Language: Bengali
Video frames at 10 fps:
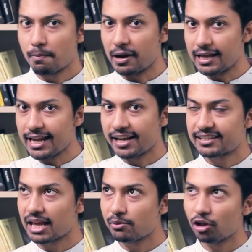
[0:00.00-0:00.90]
বাট
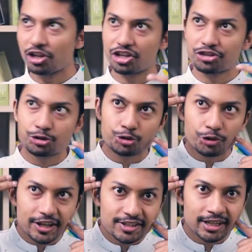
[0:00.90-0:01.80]
এক্সাম হলে যে
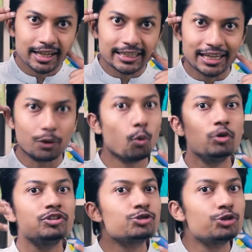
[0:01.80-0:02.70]
স্ট্রেসটা থাকে
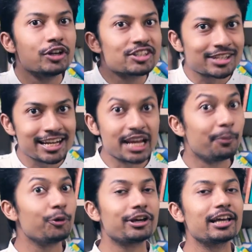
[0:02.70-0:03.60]
ওই স্ট্রেসটা নিয়ে
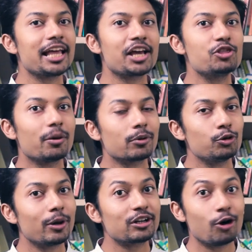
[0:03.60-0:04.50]
পরীক্ষা দেয় কিন্তু আমরা
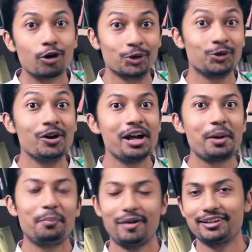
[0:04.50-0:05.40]
খুব একটা অহরহ
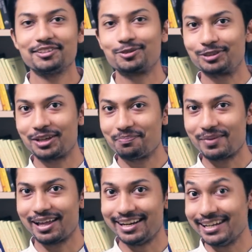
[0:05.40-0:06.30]
প্র্যাকটিস করতে
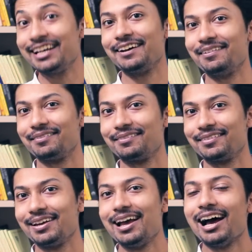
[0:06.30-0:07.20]
পারি না
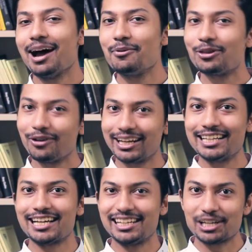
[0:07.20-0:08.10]
আমরা তো
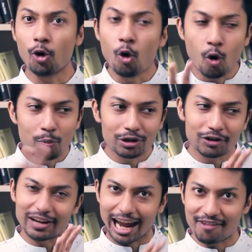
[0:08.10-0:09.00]
অনেকেই জানি যে হোম
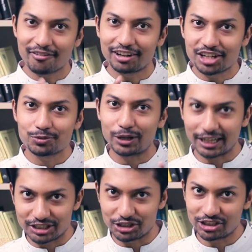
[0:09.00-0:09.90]
গ্রাউন্ড অ্যাডভান্টেজ বলে
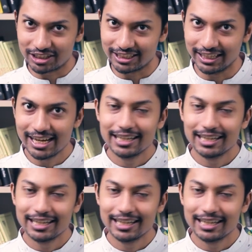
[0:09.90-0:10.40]
একটা জিনিস আছে